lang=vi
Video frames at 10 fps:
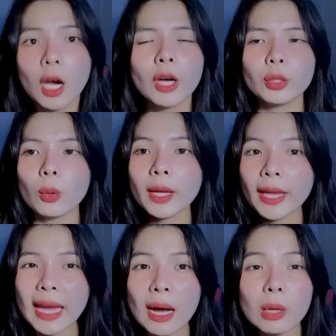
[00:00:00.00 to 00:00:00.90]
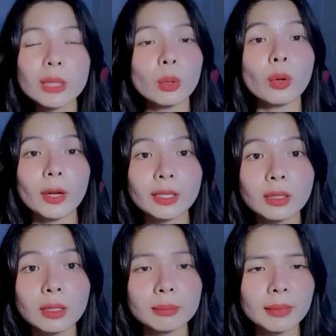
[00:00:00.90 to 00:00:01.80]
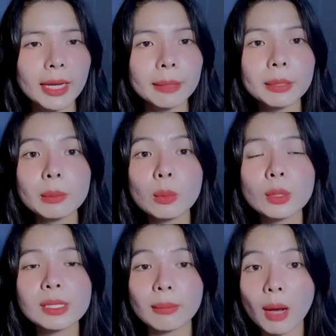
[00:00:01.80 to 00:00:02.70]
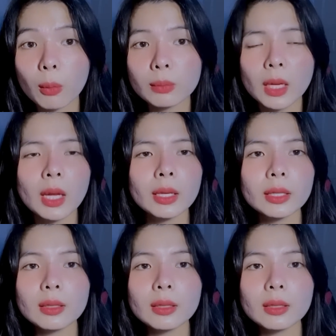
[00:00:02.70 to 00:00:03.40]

ở chỗ cái ao cái chỗ đoạn đường mà em đi mua xà bông đi